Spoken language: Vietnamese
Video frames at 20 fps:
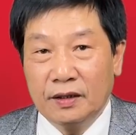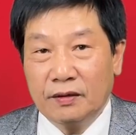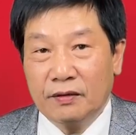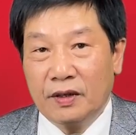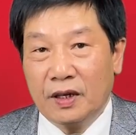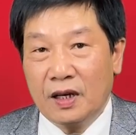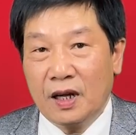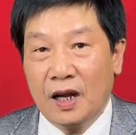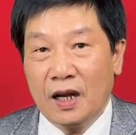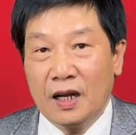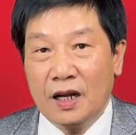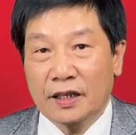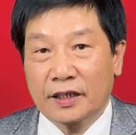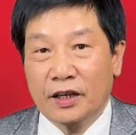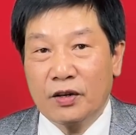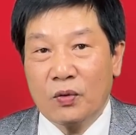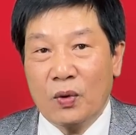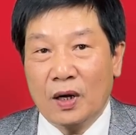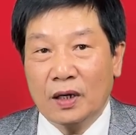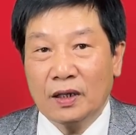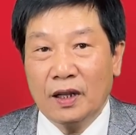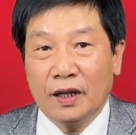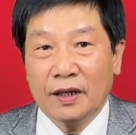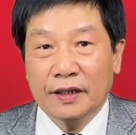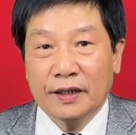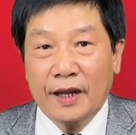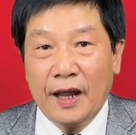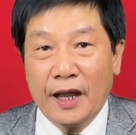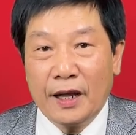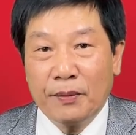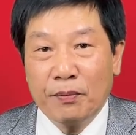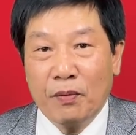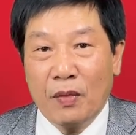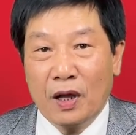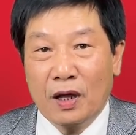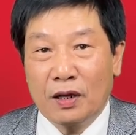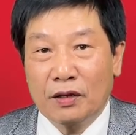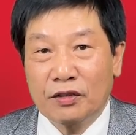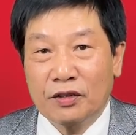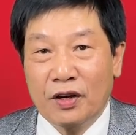và đây là cái khoảng thời gian
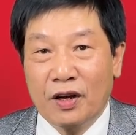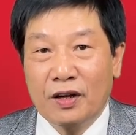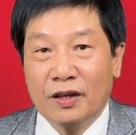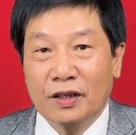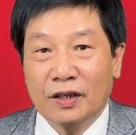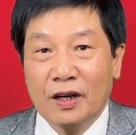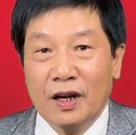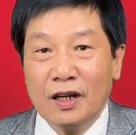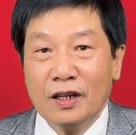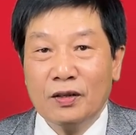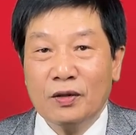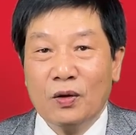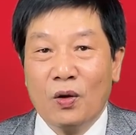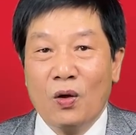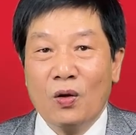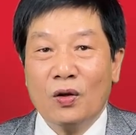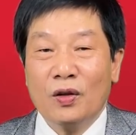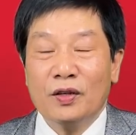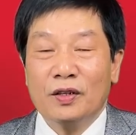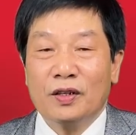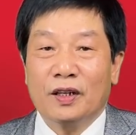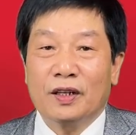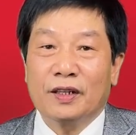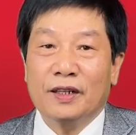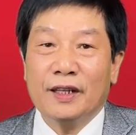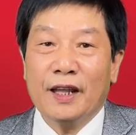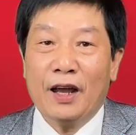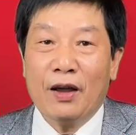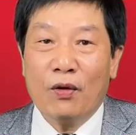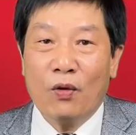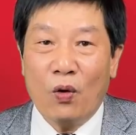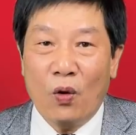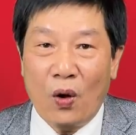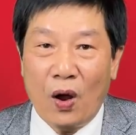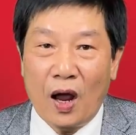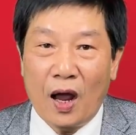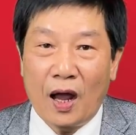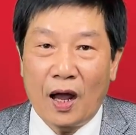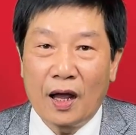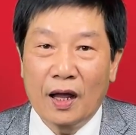mà trời đất có cái sự giao
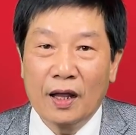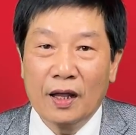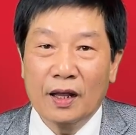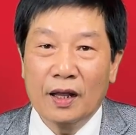hòa